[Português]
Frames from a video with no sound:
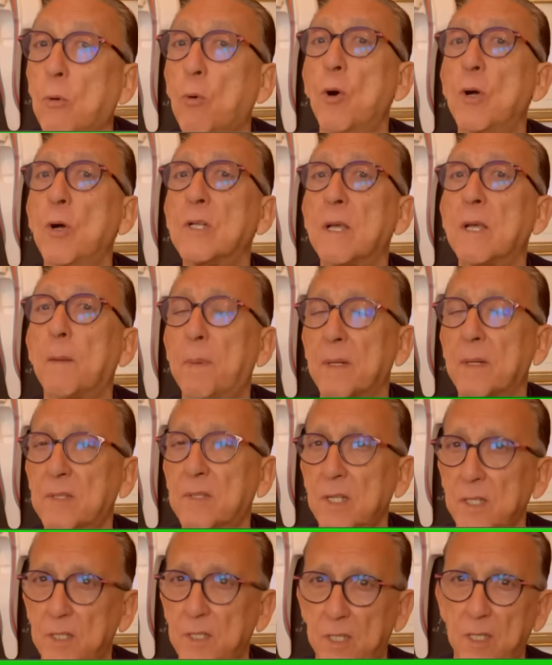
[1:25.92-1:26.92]
coisa para
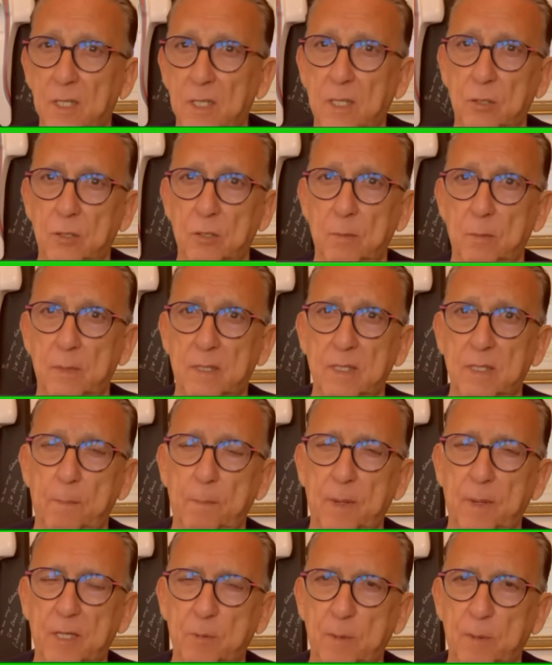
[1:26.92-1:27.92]
ser dita sobre essa
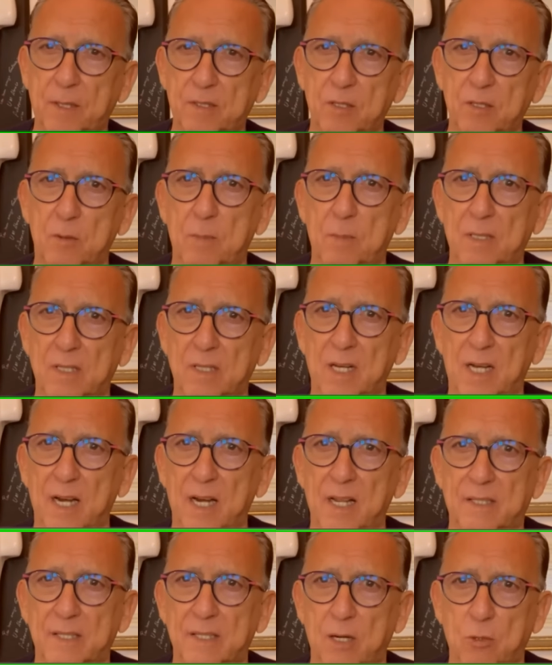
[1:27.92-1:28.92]
participação
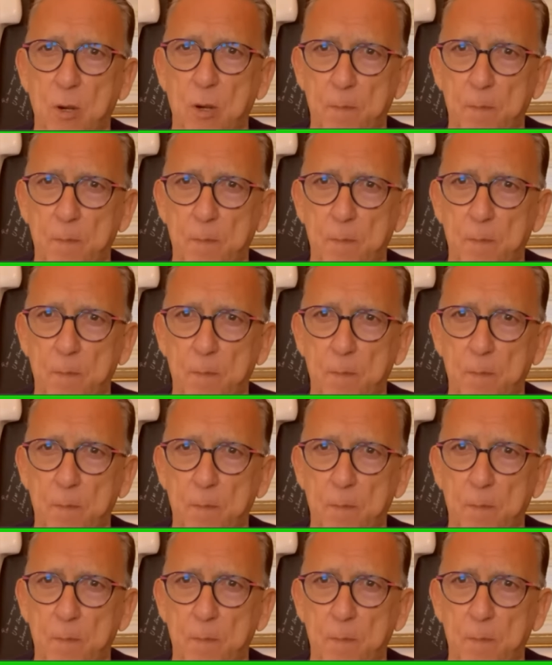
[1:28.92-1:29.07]
brasileira nessa